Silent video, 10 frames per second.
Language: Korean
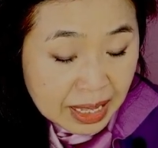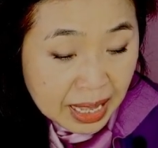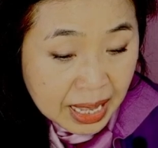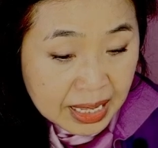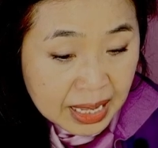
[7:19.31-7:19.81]

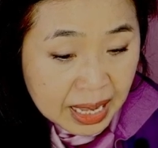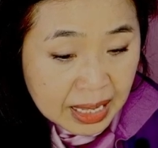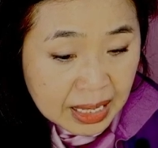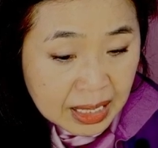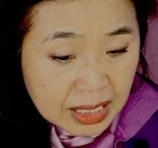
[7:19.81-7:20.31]

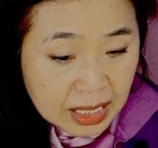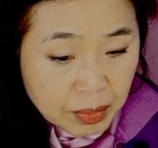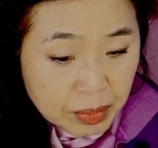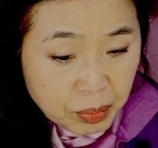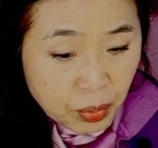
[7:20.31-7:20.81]
IA 이게
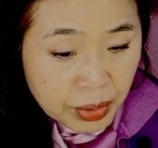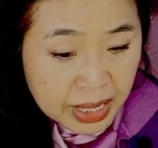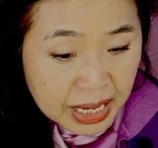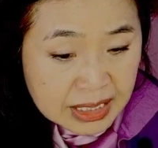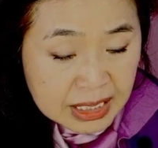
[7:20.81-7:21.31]
뭐의
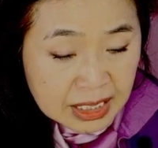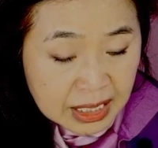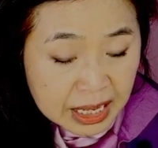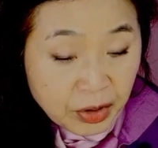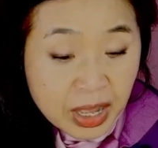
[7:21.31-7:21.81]

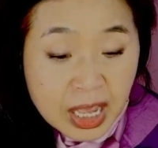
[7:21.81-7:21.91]
약자든가요?